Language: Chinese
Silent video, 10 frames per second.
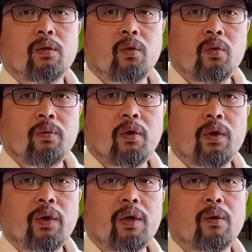突破
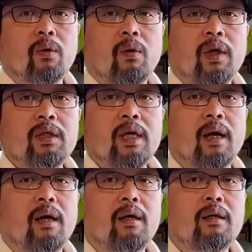原有框架，
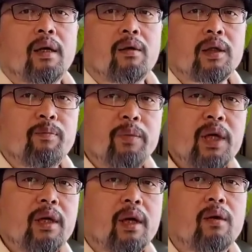然后它
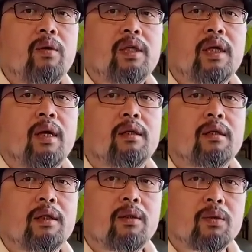必然会产
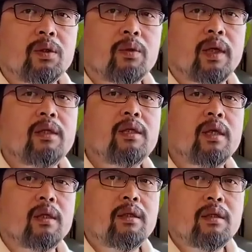生这种权
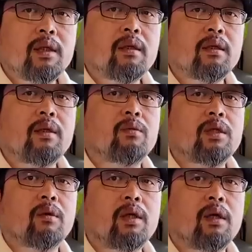钱之间的这种
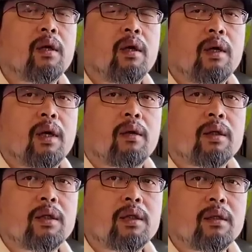交易，然后
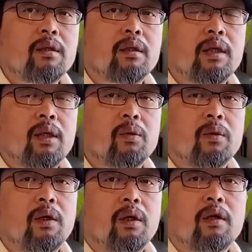呢，形成这种
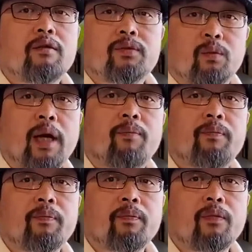呃腐败，
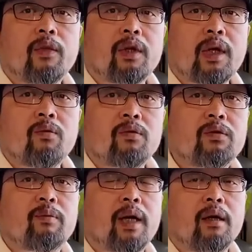的贪污
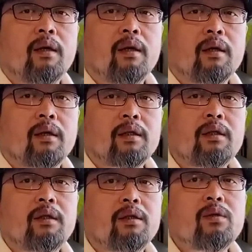腐败。可是
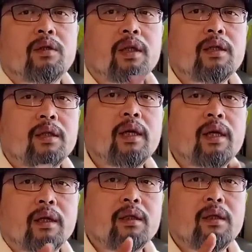呢，就是这这
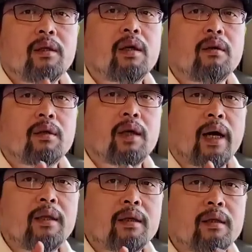个你要
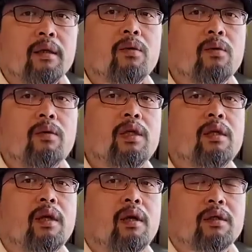还得是听胡一
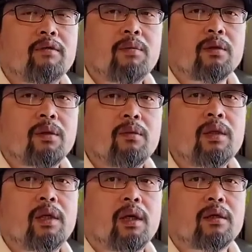进老师。为什么我说胡一
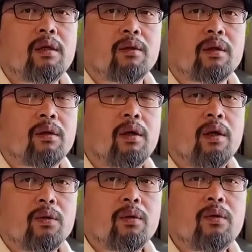进老师有的时候
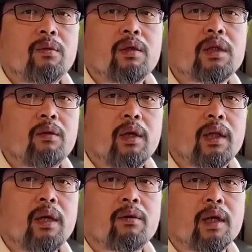对于中国社会
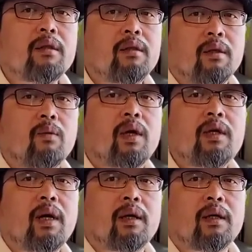他有他自己的观
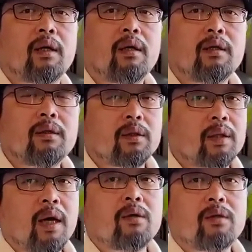察呢？就是
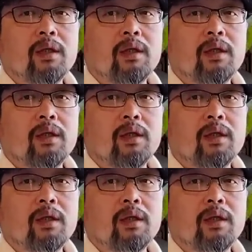他说